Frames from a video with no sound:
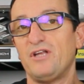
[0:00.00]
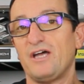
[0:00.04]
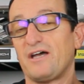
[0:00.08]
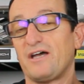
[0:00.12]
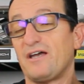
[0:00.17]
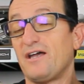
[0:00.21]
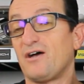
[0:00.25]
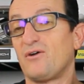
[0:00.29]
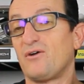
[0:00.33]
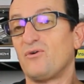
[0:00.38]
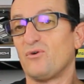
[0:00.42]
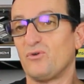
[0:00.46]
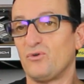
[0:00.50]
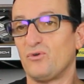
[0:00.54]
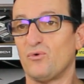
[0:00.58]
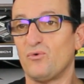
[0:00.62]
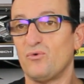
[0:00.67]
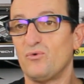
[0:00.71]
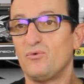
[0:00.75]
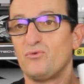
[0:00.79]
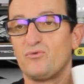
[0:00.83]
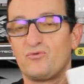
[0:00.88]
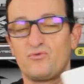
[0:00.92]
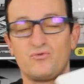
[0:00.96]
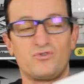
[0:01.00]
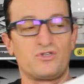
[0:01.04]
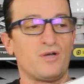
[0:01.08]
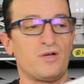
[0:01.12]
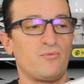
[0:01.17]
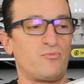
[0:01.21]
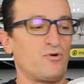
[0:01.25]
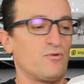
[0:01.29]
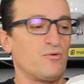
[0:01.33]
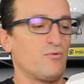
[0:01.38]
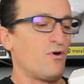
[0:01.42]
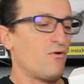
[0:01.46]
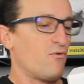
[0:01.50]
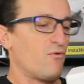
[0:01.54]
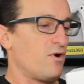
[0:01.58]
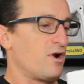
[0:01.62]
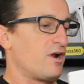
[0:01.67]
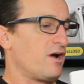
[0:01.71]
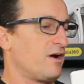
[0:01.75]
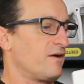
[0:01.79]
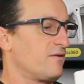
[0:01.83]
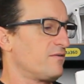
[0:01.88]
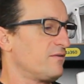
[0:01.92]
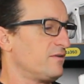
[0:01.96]
derrière leur drone, tout simplement.
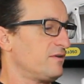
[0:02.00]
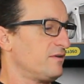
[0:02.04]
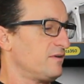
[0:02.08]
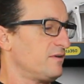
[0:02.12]
Voilà.